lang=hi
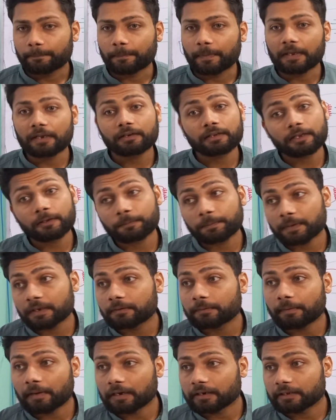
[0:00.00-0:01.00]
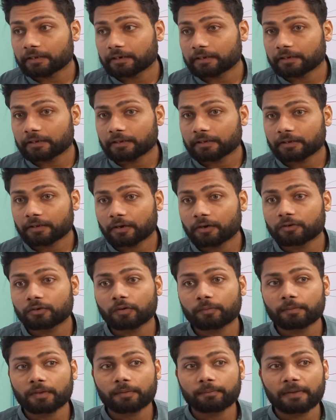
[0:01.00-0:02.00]
फिर किस पे डिपेंड करेगी
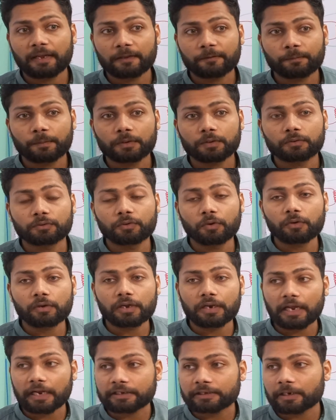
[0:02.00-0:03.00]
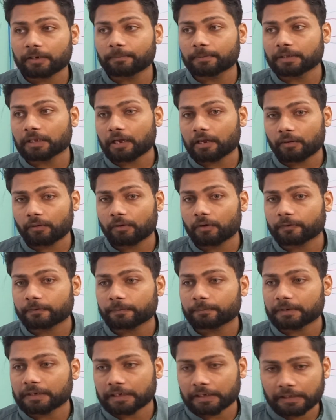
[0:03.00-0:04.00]
एटॉमिक मैस पे तो जो करैक्टर बता रहा होगा
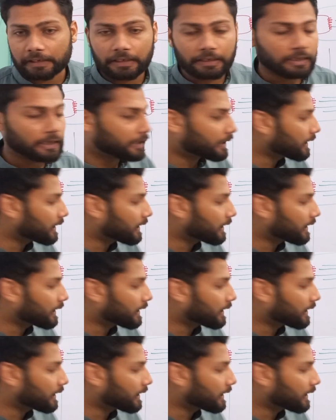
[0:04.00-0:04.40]
उस मटेरियल का